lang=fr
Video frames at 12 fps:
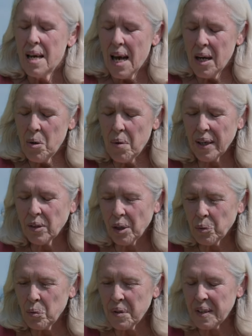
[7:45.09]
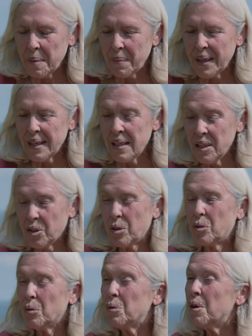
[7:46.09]
Elle lui a tendu ses mains, ils se
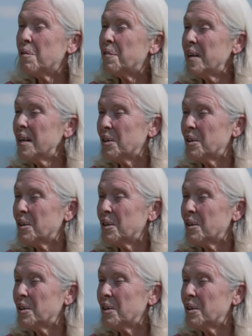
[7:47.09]
sont levés